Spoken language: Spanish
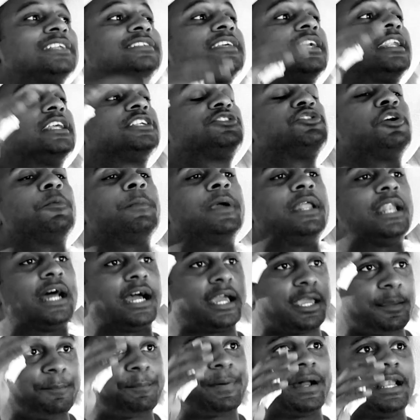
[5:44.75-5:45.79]
hacer ese
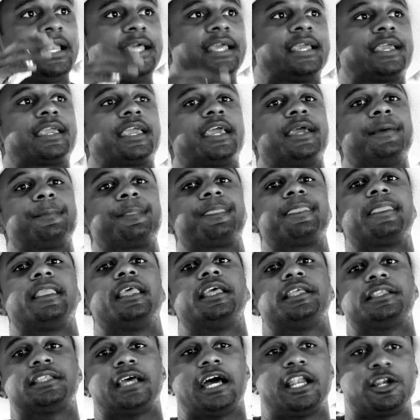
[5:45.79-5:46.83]
homenaje en Palenque,
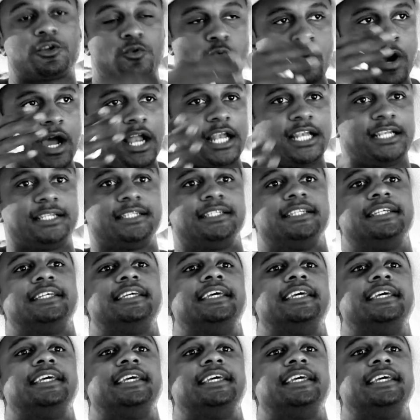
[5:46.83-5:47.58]
al cual